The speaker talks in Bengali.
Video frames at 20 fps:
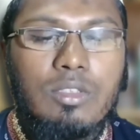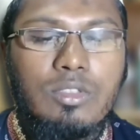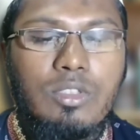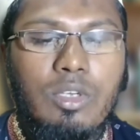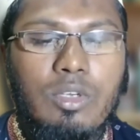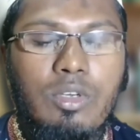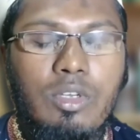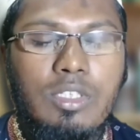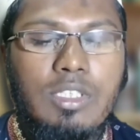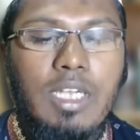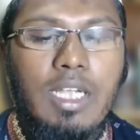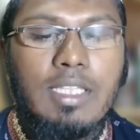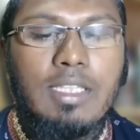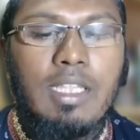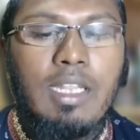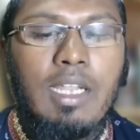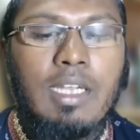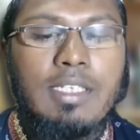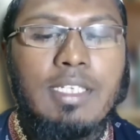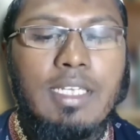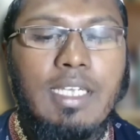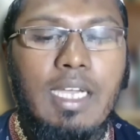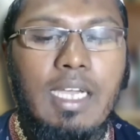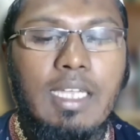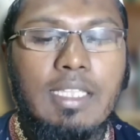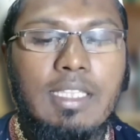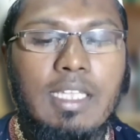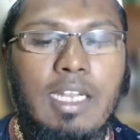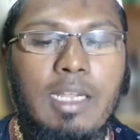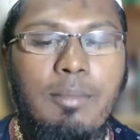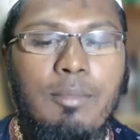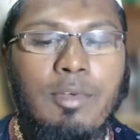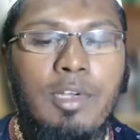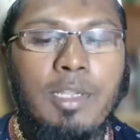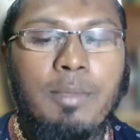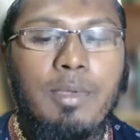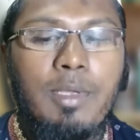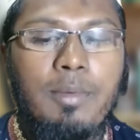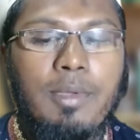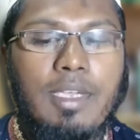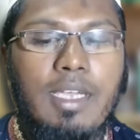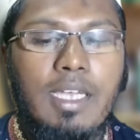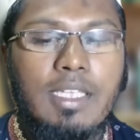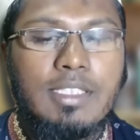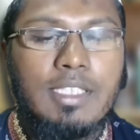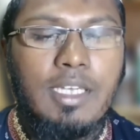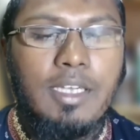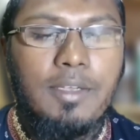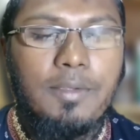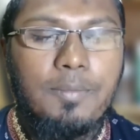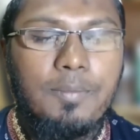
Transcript: যখন সাদা লাঠি খায় তারা মনে ভেবে খাজা